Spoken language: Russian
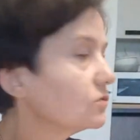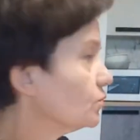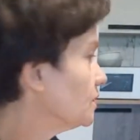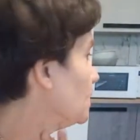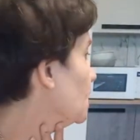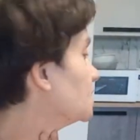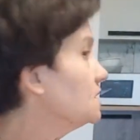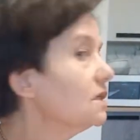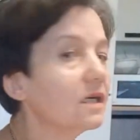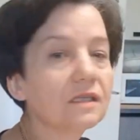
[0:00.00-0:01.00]
У меня
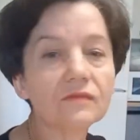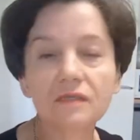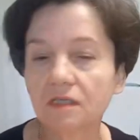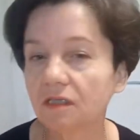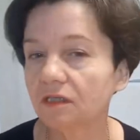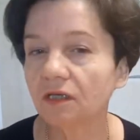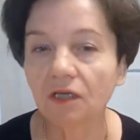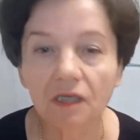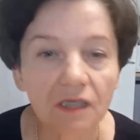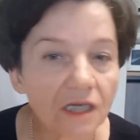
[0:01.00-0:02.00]
где она висит?
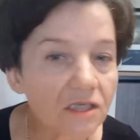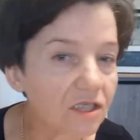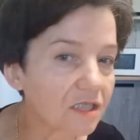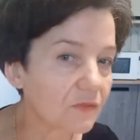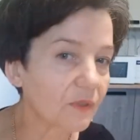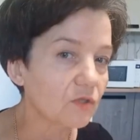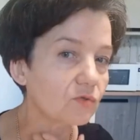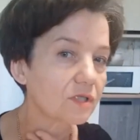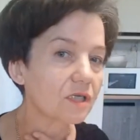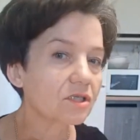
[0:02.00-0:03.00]
Я сейчас смотрю,
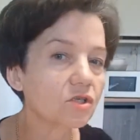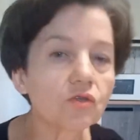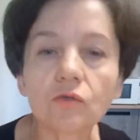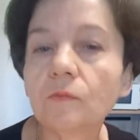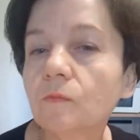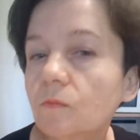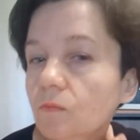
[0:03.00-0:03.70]
знаете что?